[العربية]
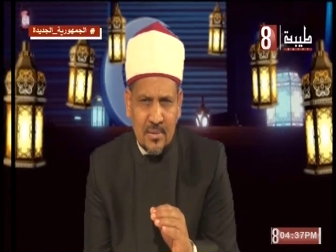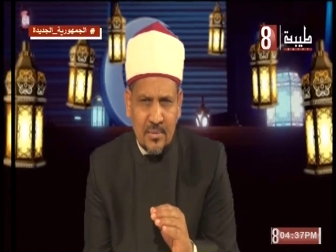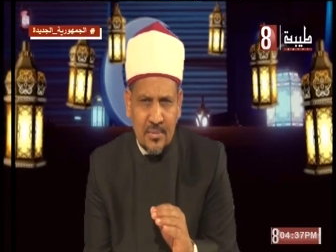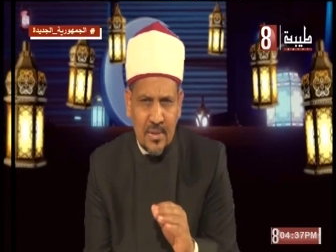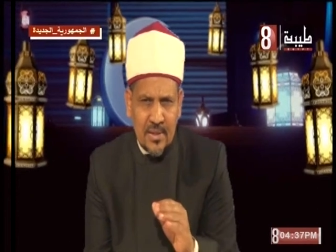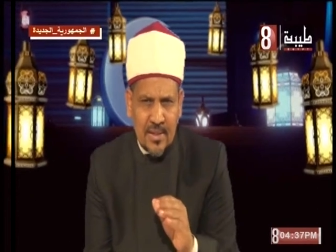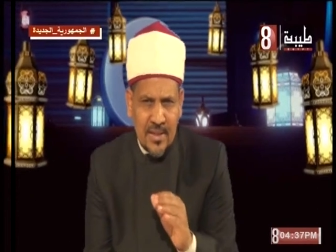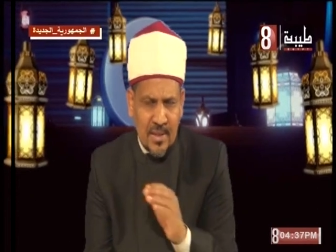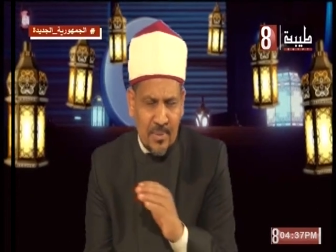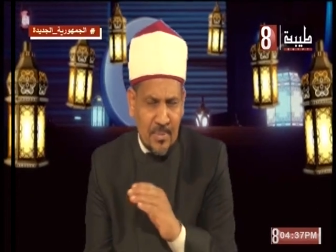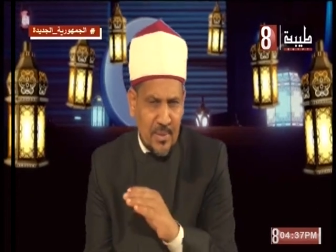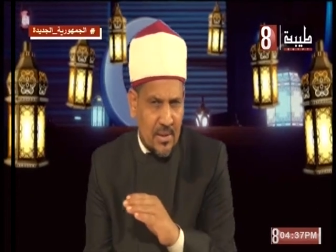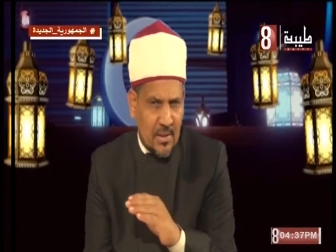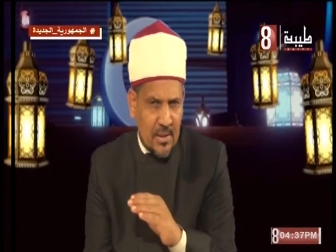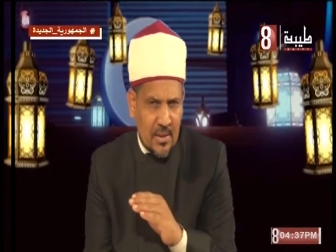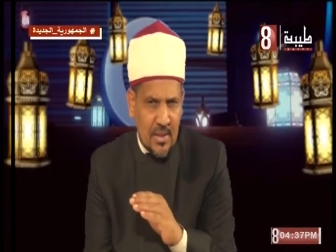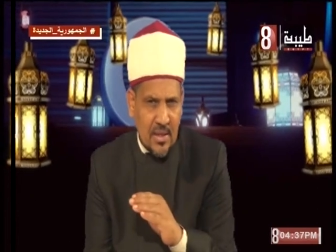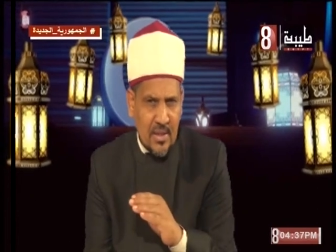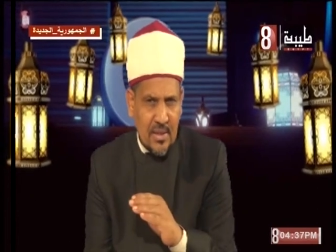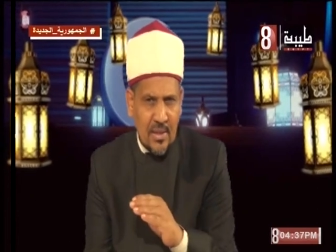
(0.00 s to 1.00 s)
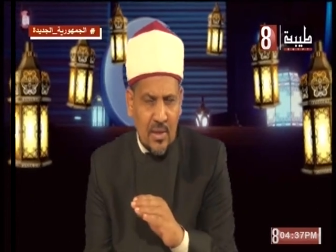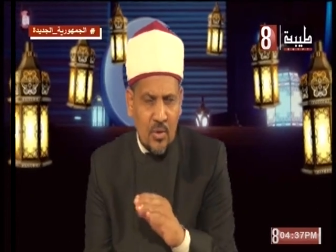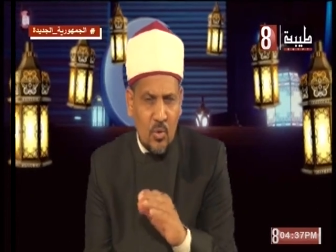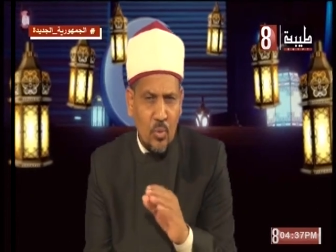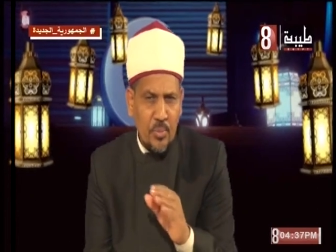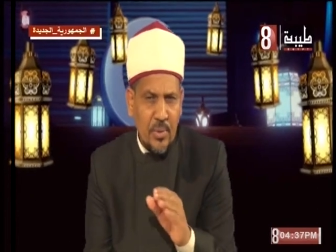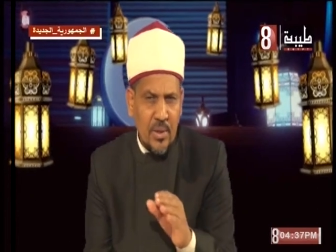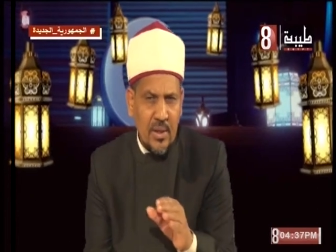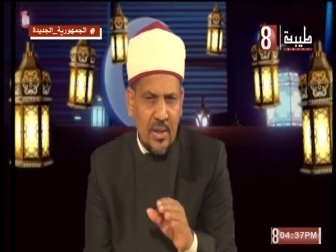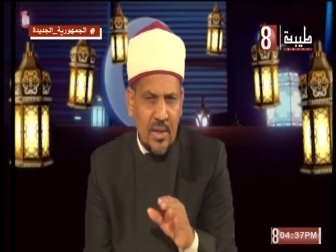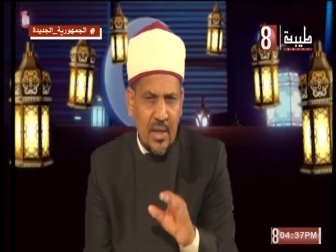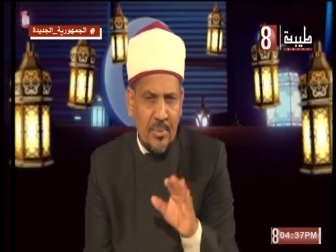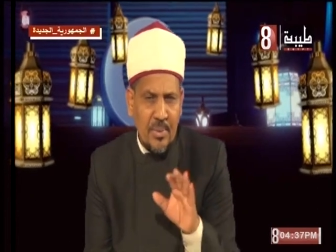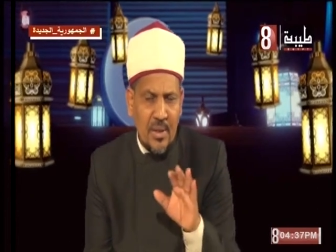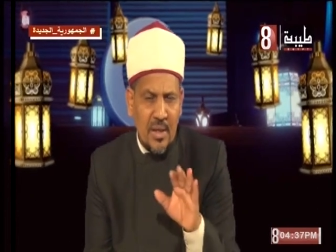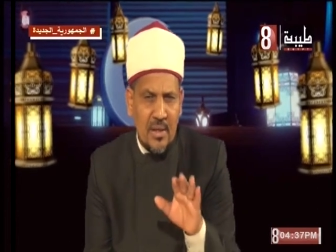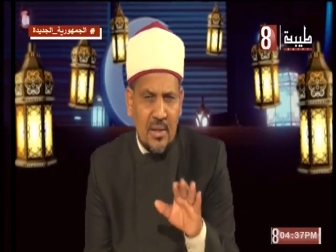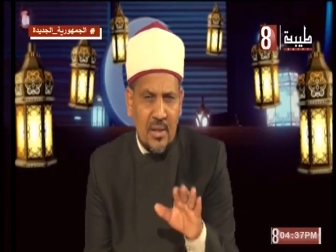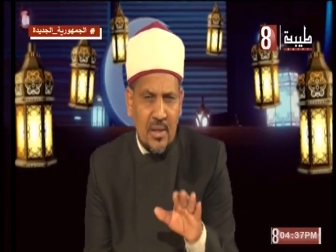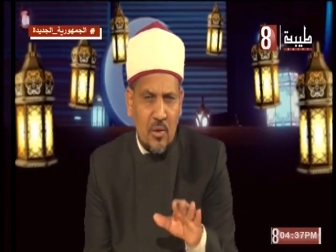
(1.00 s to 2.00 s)
في الحكمة الثانية أمرنا
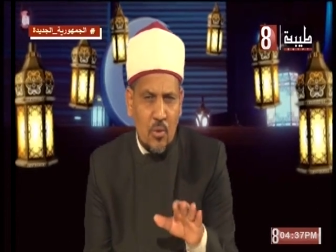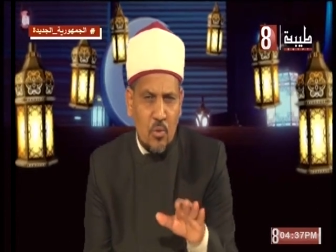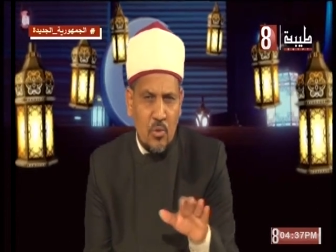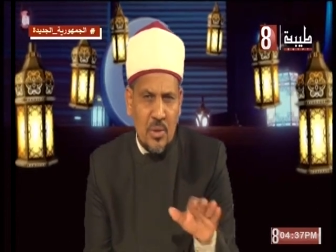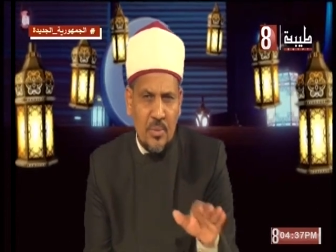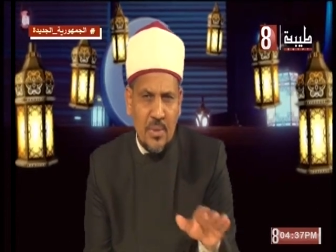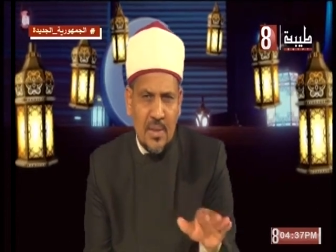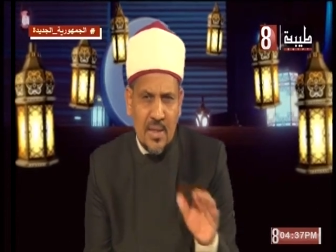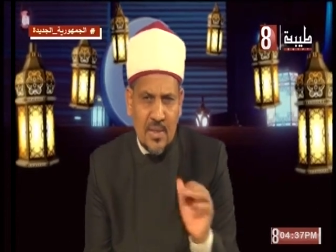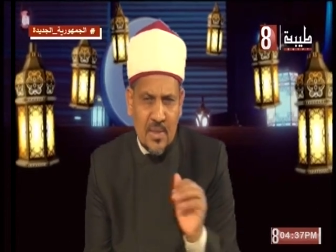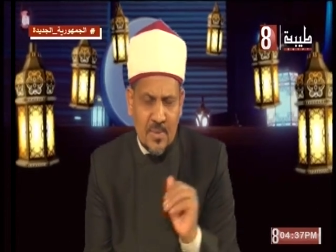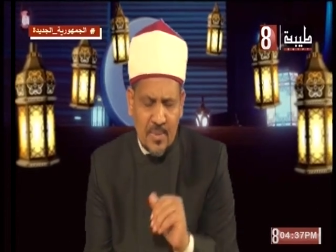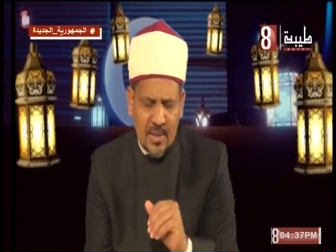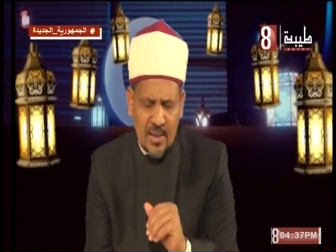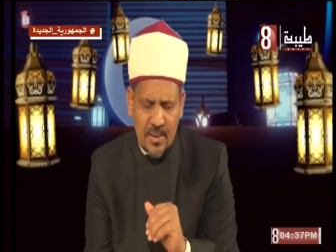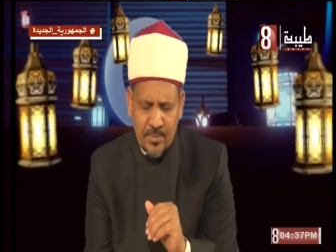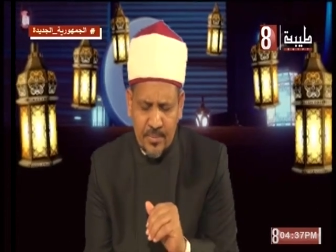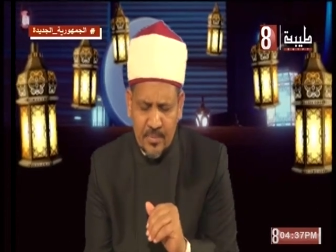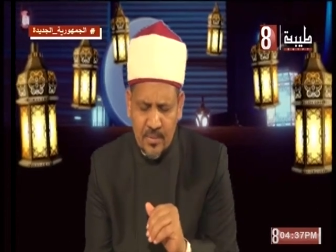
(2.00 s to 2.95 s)
بأن نأخذ بالأسباب